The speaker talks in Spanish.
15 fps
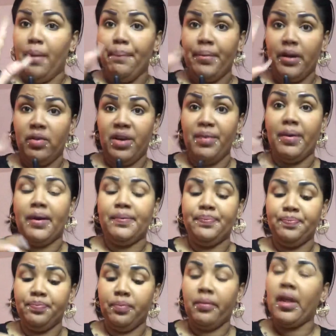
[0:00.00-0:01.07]
pero ahí va.
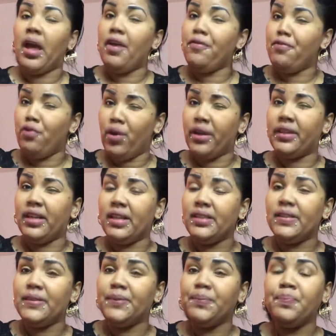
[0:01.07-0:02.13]
Es fuerte
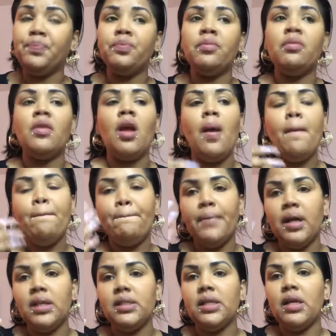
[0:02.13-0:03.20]
así,
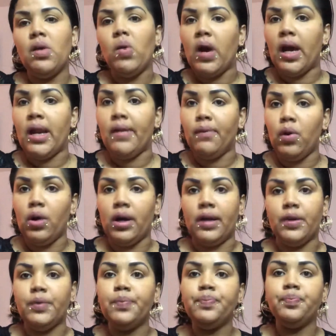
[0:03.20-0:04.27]
van y se enjuagan la boca,
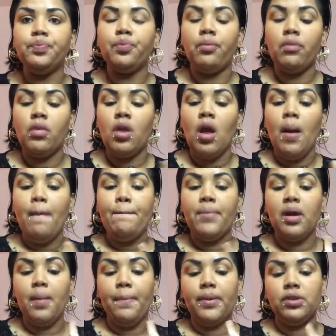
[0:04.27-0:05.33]
¿no?
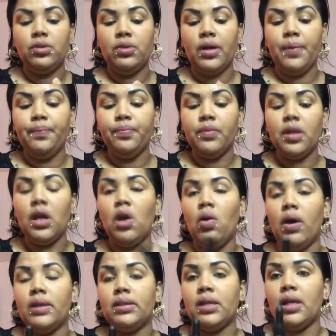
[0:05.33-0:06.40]
Pero hay personas que
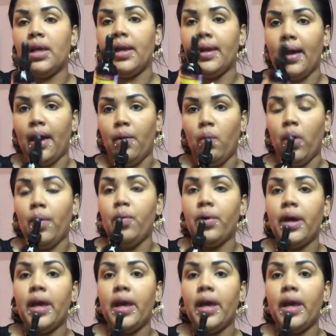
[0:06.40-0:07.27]
lo hacen en agua, ¿ok?